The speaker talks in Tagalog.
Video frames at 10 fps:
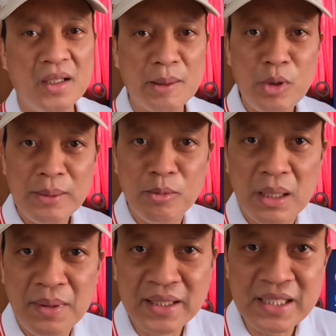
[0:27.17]
Na muling
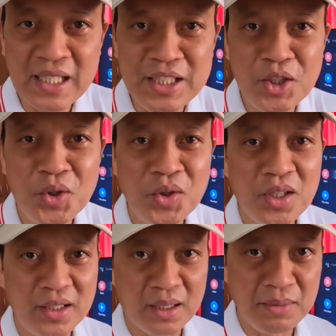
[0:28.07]
bumabati sa
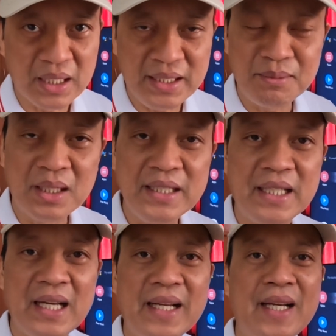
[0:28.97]
inyo ng magandang
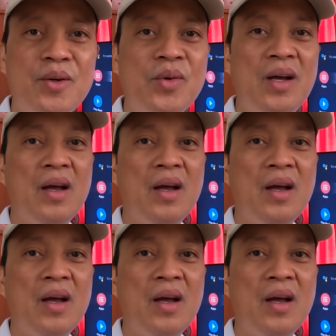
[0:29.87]
magandang araw,